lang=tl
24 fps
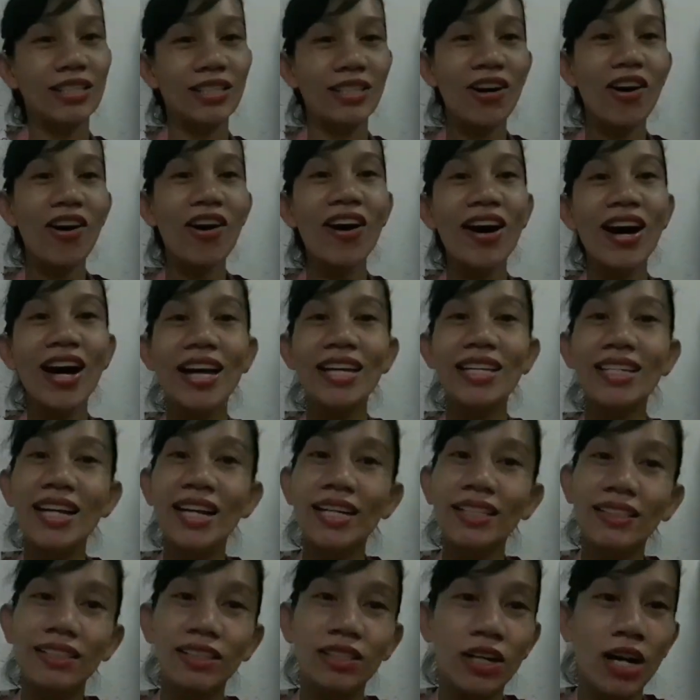So,
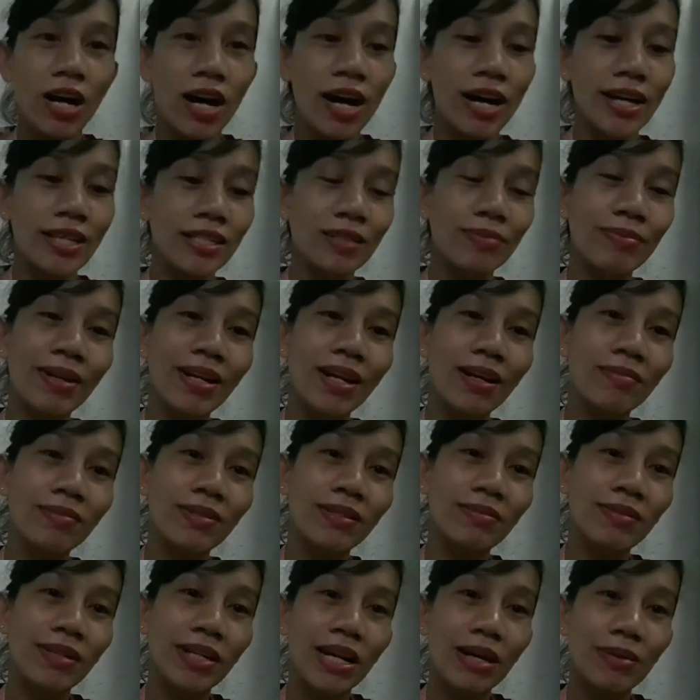ayan guys.
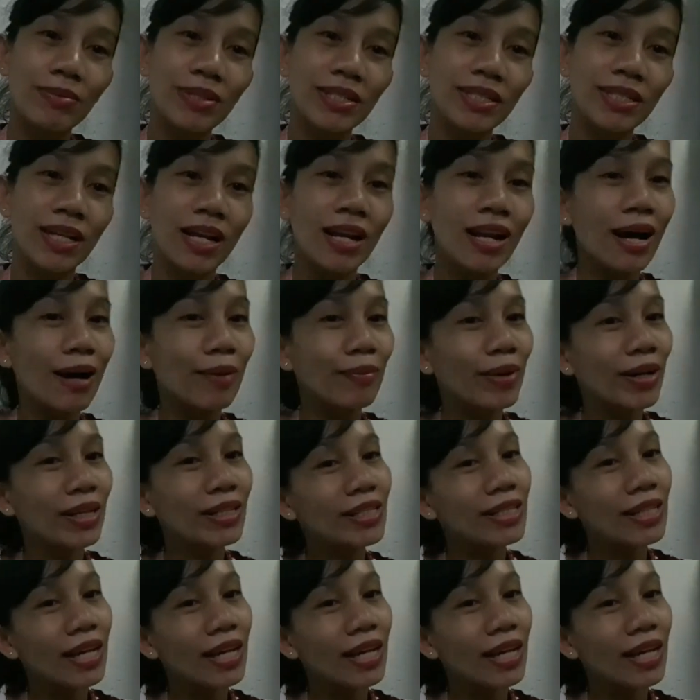Maraming maraming salamat.